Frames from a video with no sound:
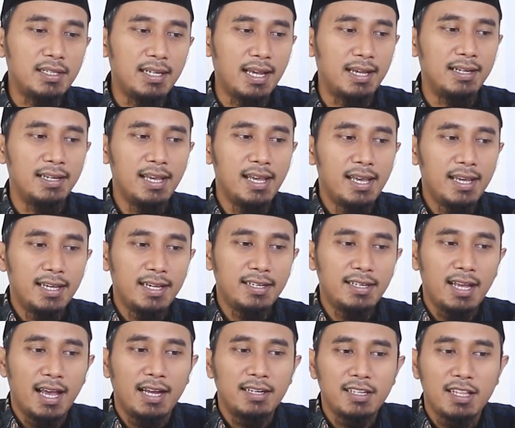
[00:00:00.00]
Nah,
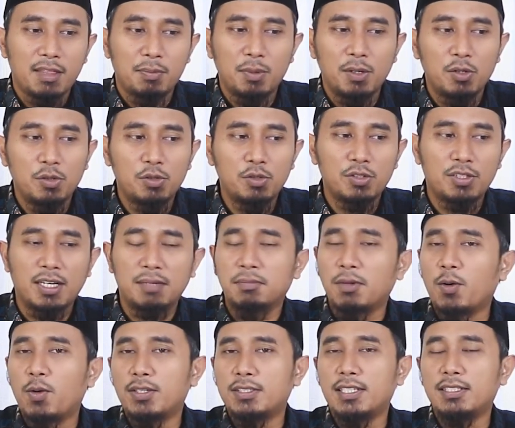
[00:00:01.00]
ini hadis menunjukkan
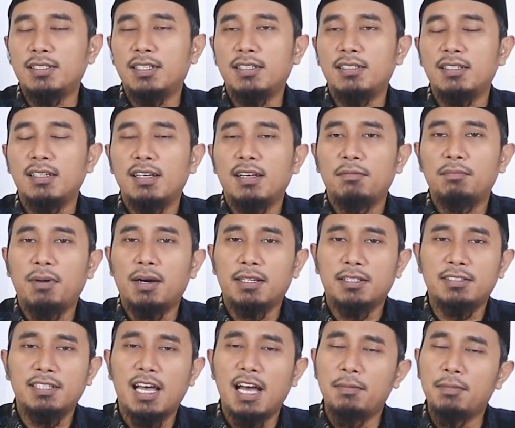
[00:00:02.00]
bahwasannya
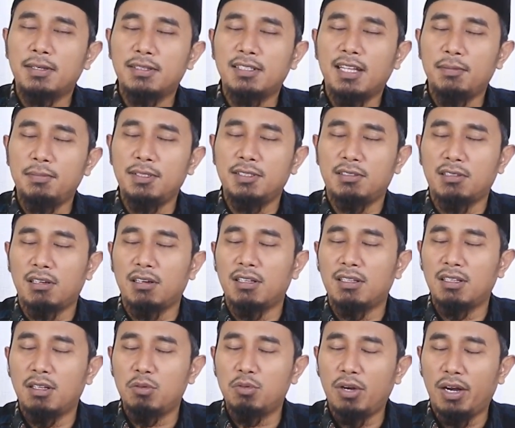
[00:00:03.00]
para sahabat Nabi
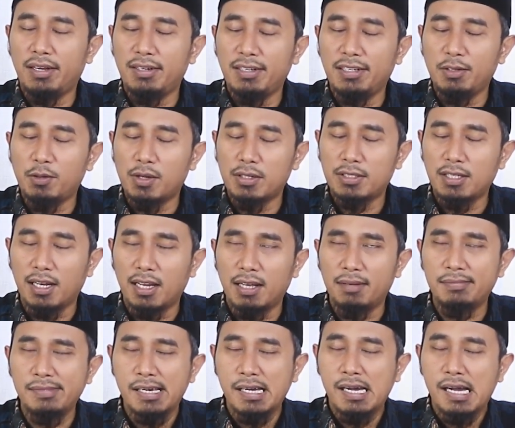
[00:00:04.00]
Shallallahu Alaihi
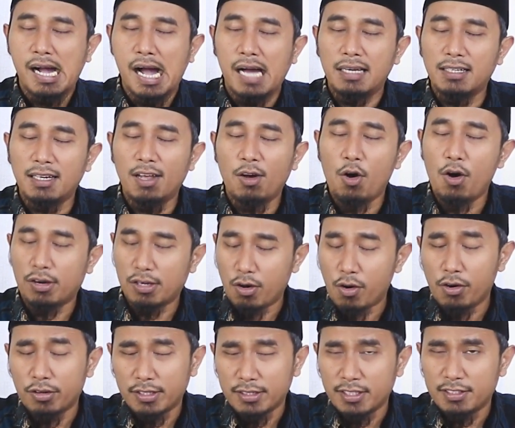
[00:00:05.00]
Wasallam adalah
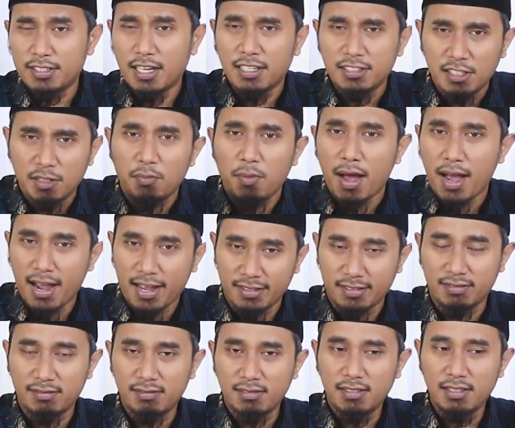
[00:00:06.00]
orang-orang yang sangat
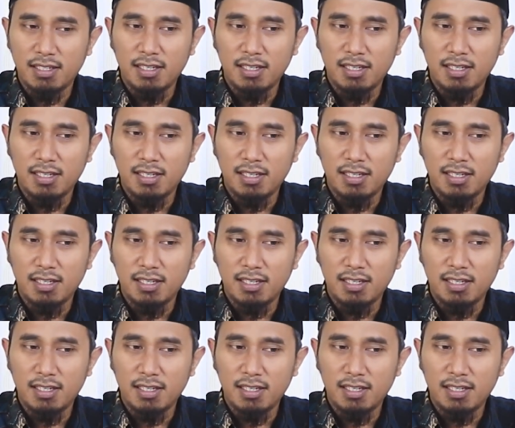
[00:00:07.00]
semangat.